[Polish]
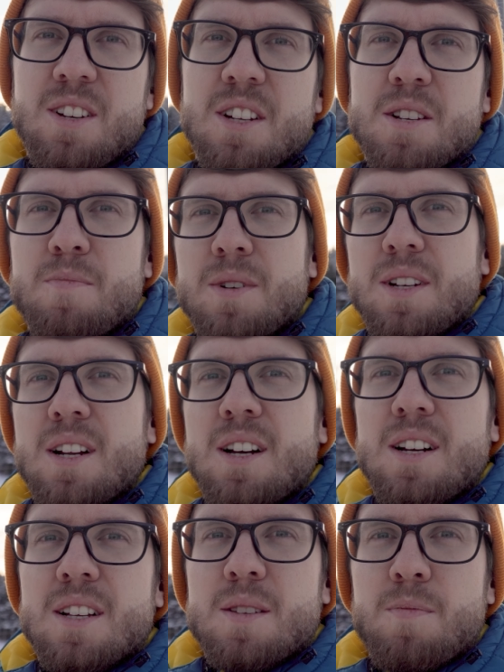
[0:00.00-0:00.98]
jedziemy
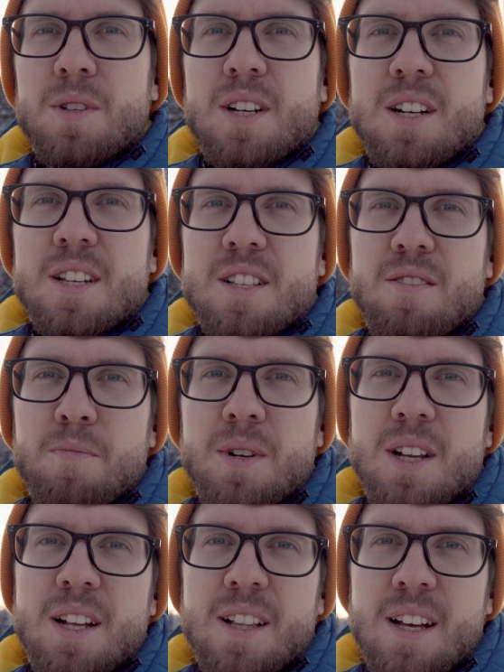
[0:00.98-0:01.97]
na spotkanie z nowym
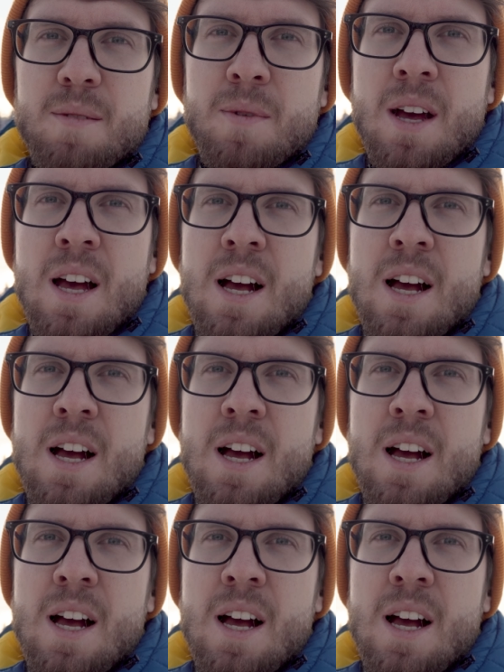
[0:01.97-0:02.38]
klientem,